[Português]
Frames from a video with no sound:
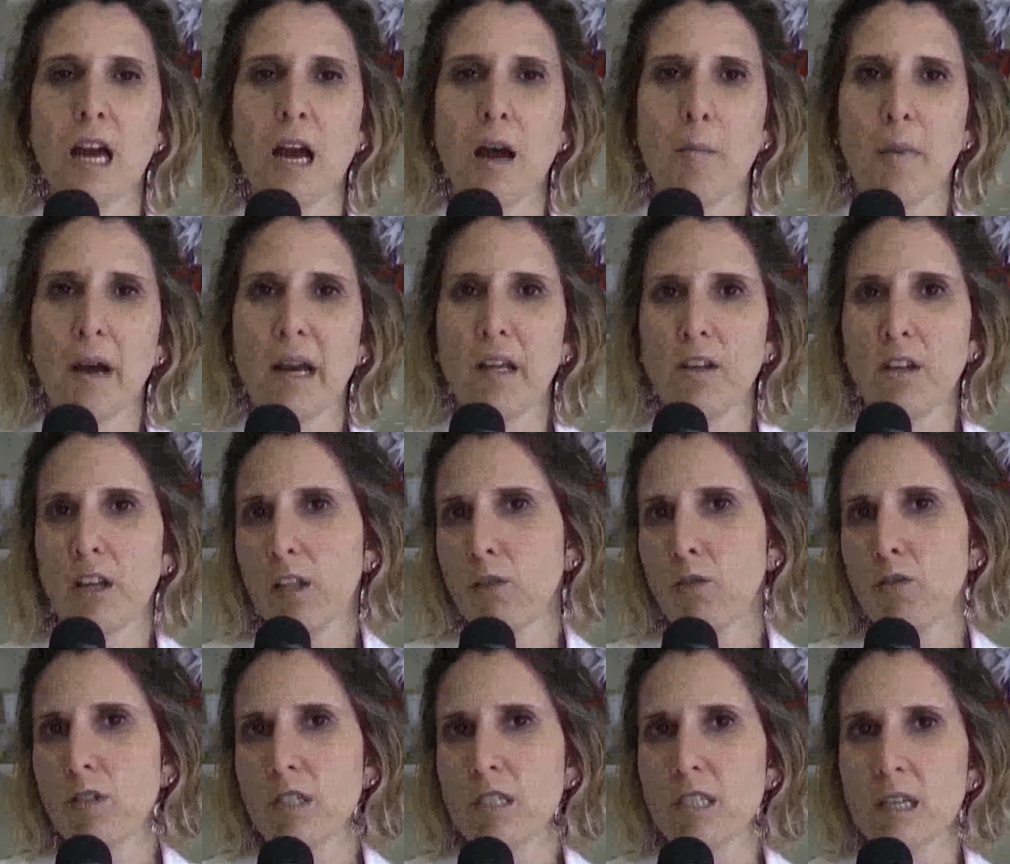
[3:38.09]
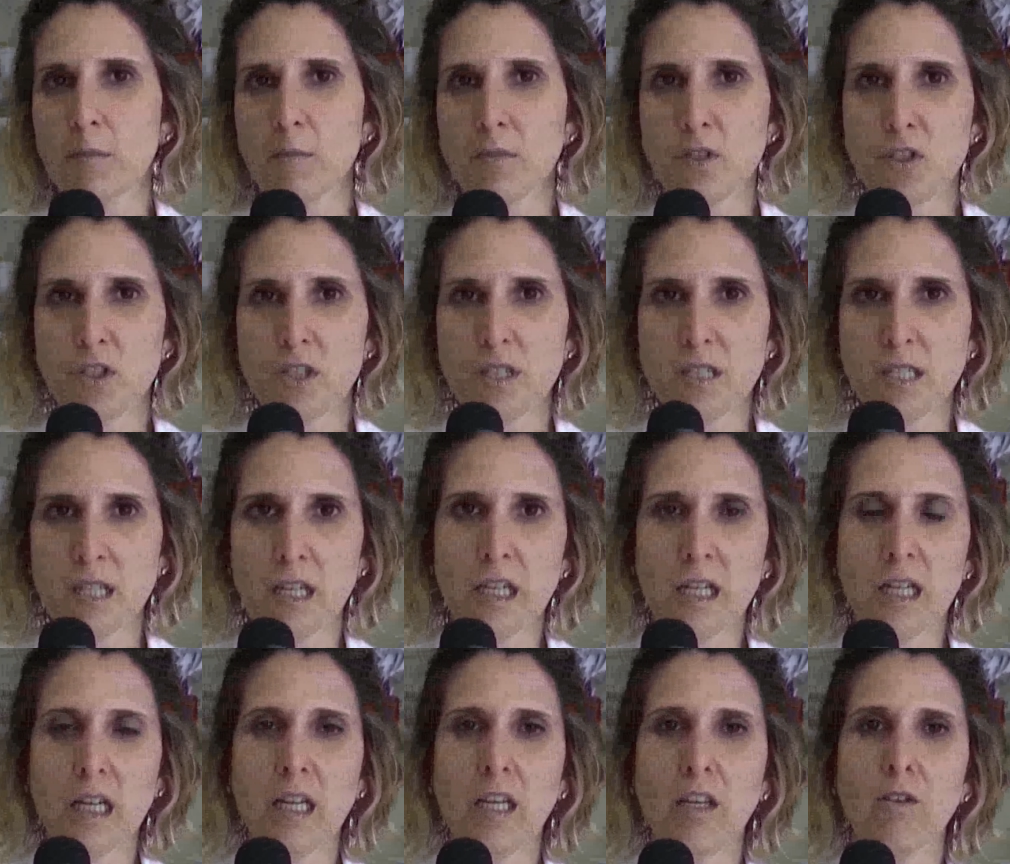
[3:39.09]
a maioria dos exames de
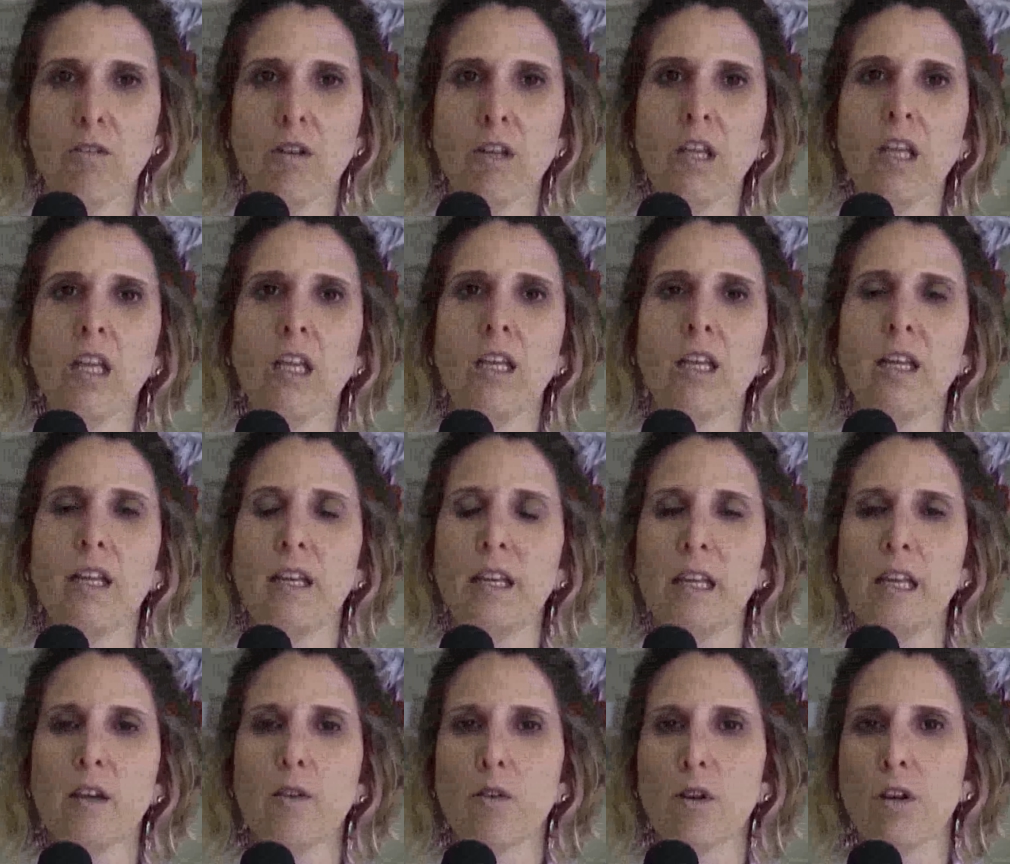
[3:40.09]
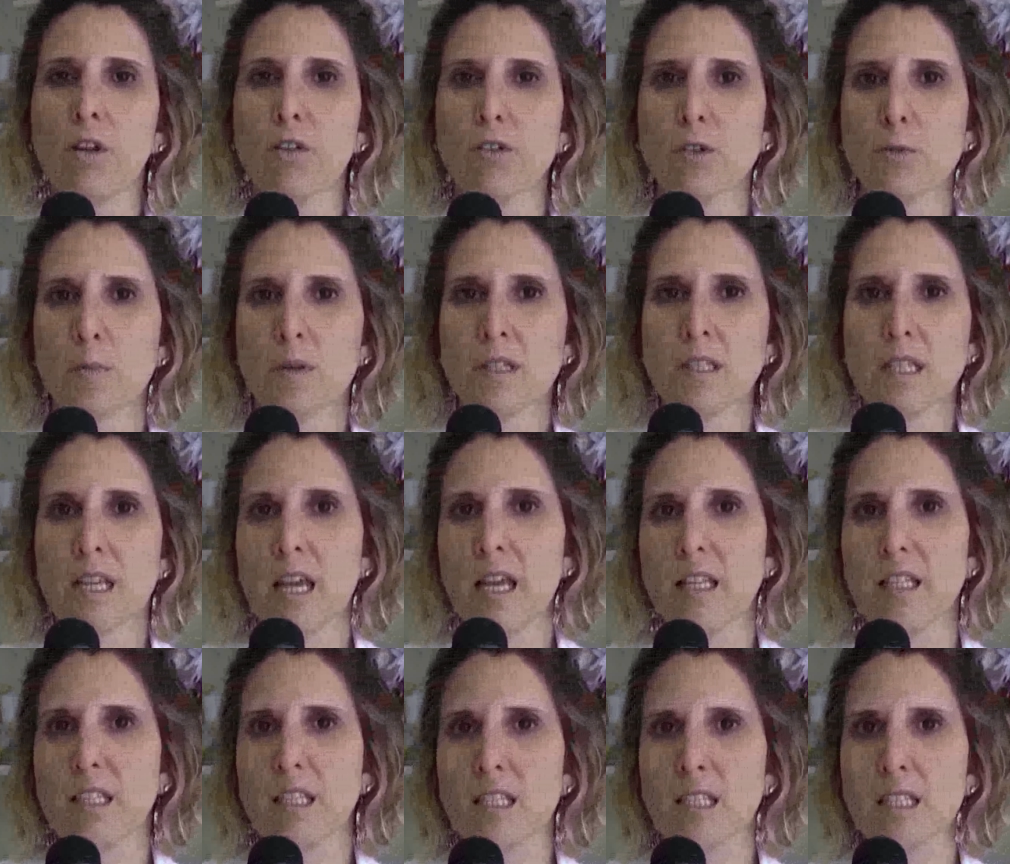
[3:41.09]
sangue, urina e líquor que os
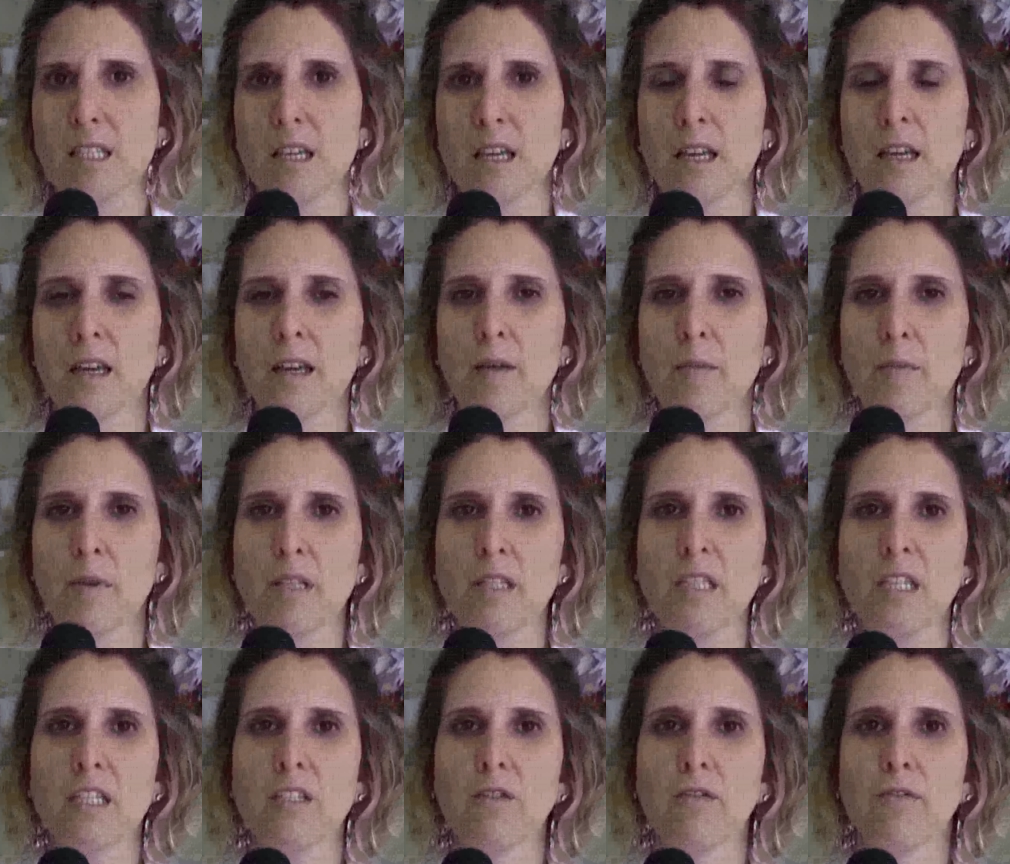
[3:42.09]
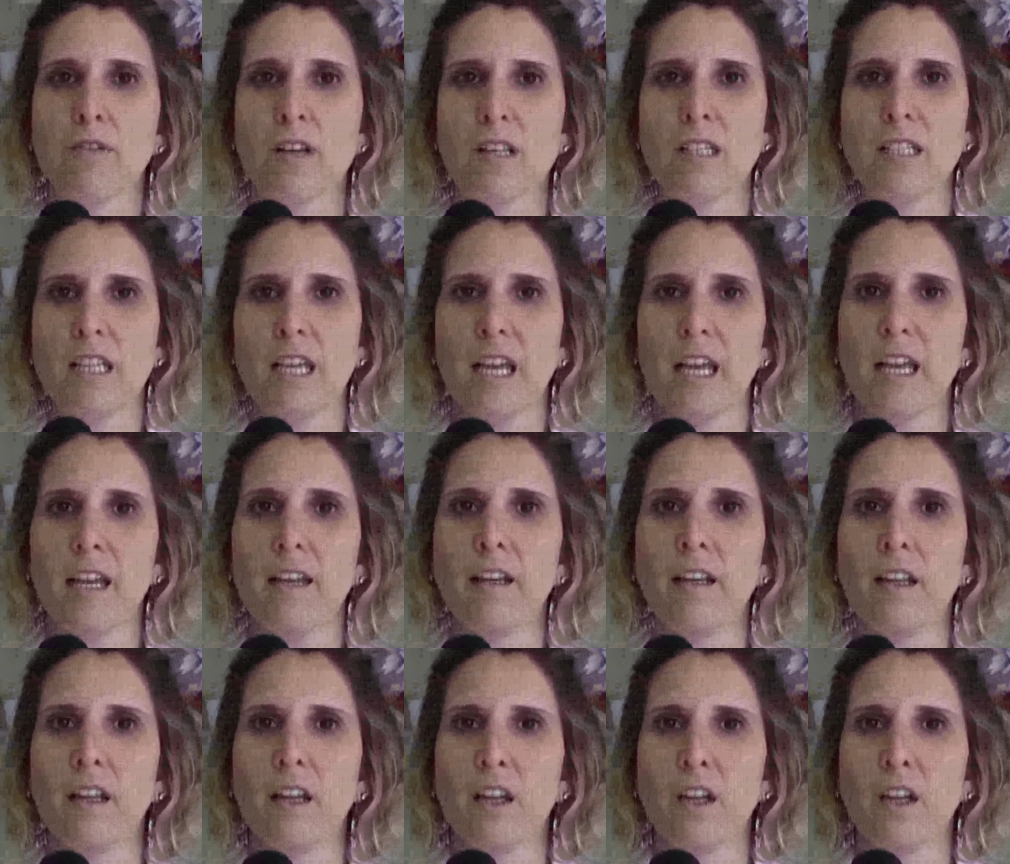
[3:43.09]
pacientes precisam fazer.